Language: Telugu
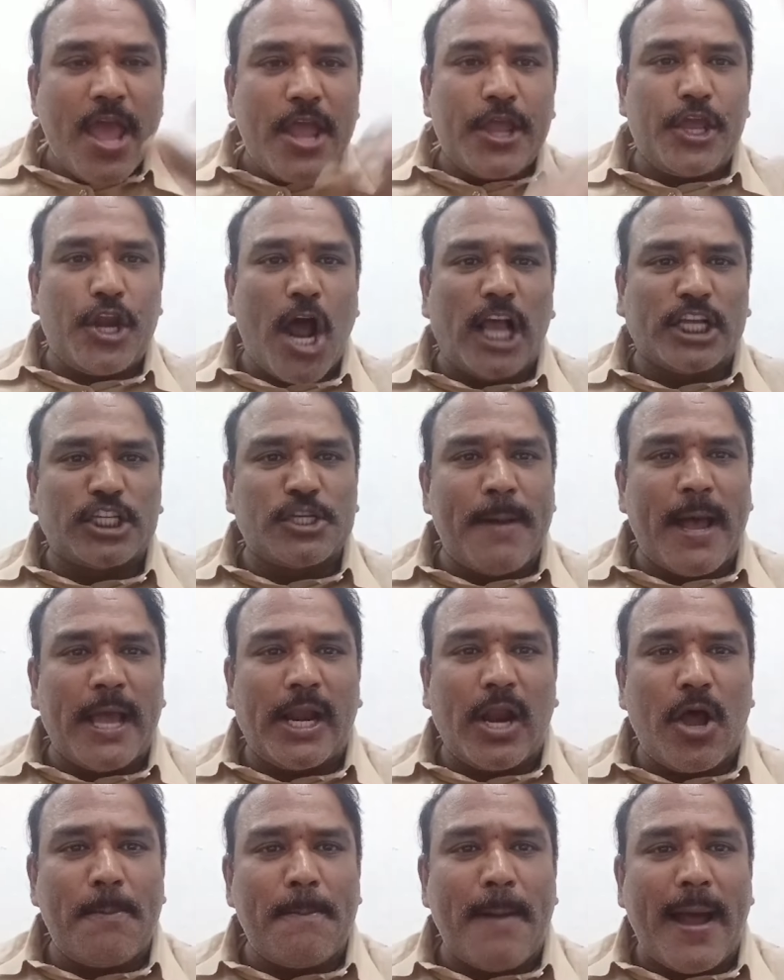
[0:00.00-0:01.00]
ఈరోజు
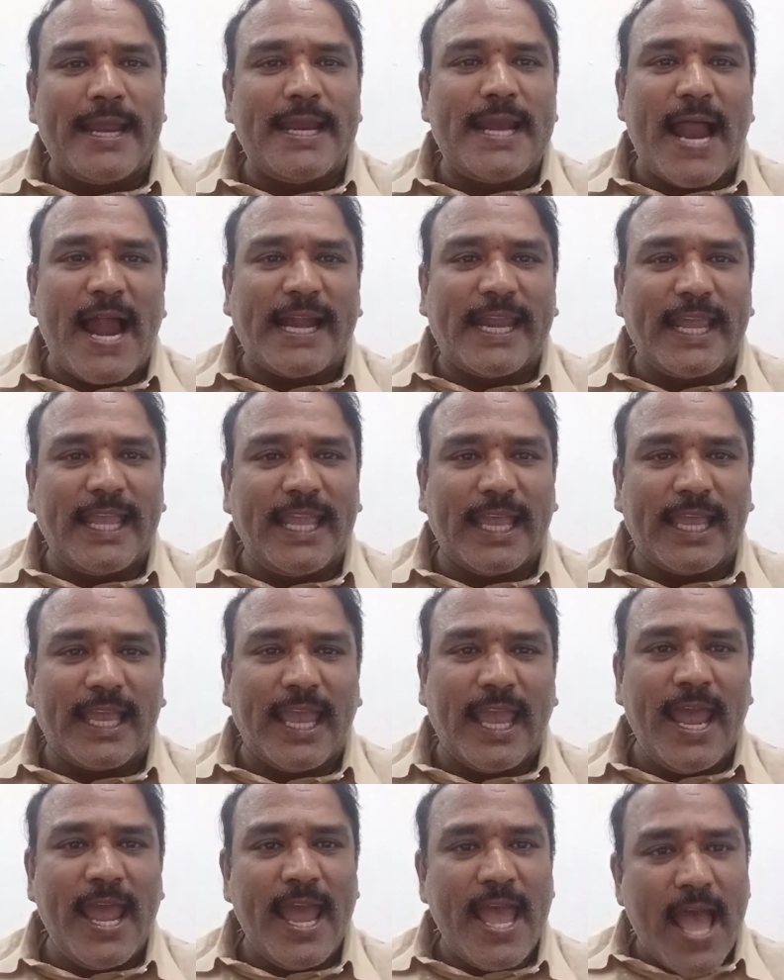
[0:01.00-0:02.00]
మరో మహిళా
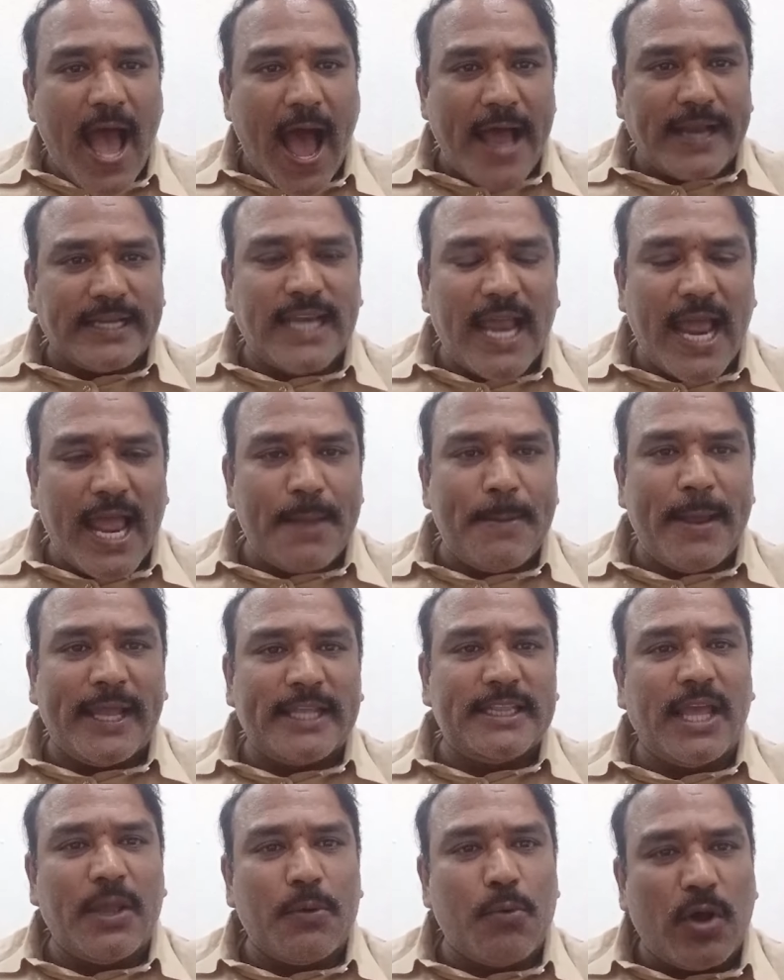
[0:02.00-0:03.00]
డిఈకి
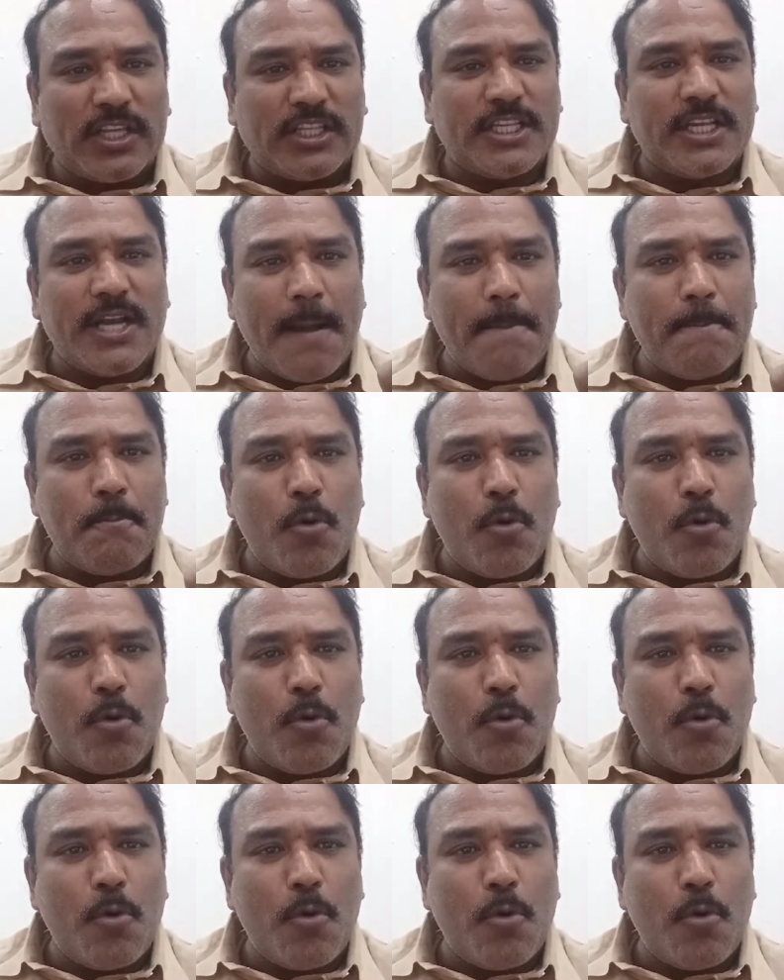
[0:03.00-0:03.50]
అన్యాయమైంది వచ్చిన